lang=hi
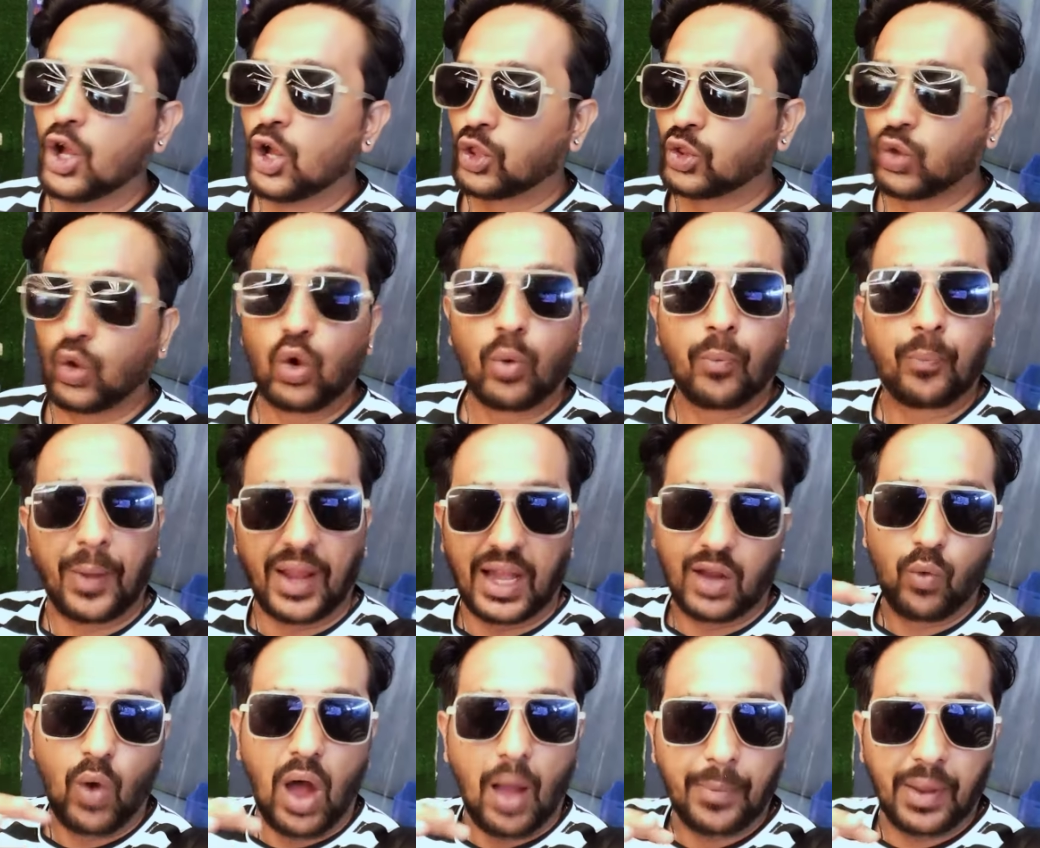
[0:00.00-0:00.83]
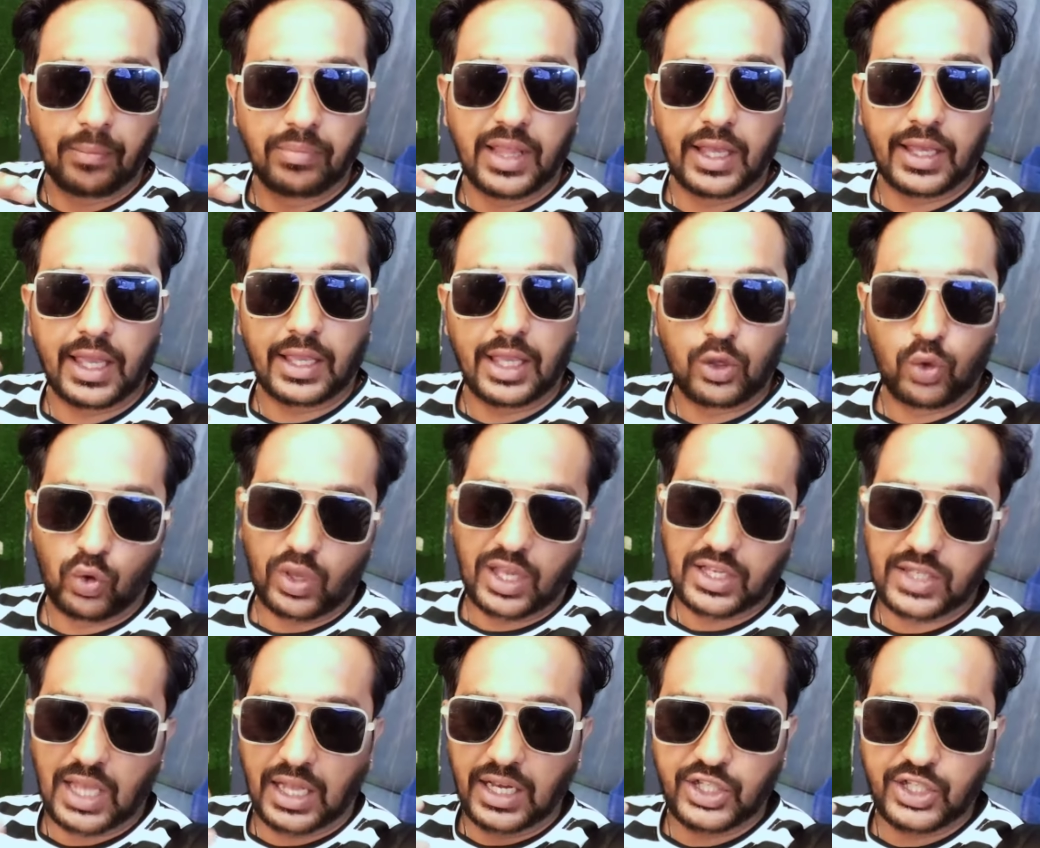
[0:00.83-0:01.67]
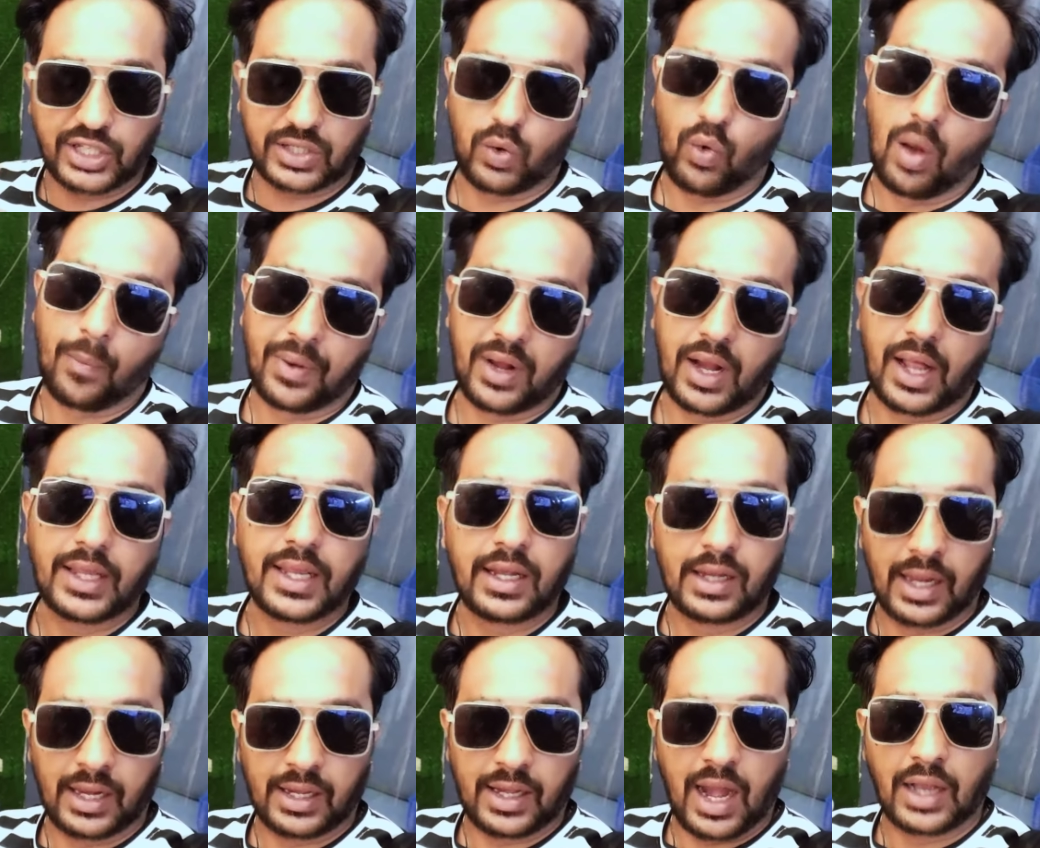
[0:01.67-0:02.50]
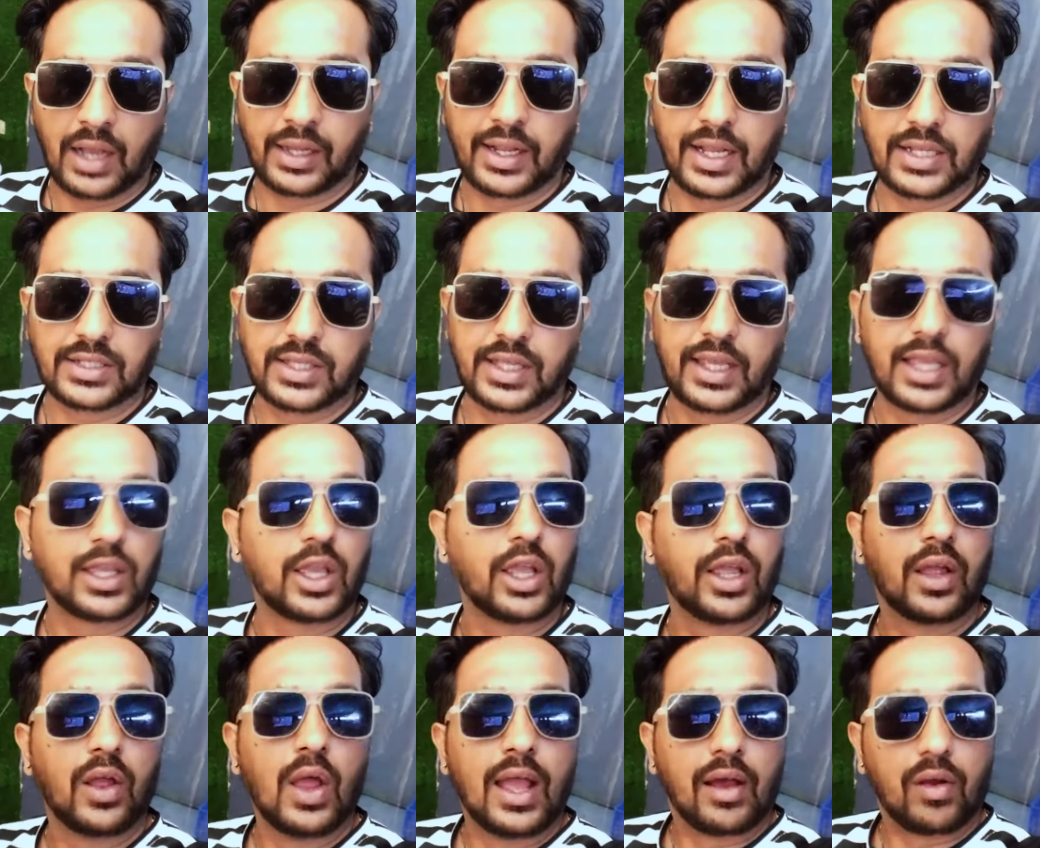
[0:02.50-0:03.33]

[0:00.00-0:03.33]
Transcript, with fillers: तो पहले वहाँ पे हम देखेंगे क्योंकि सारी चीज़ें वहाँ पर आई है नए नए आर्टिकल देखेंगे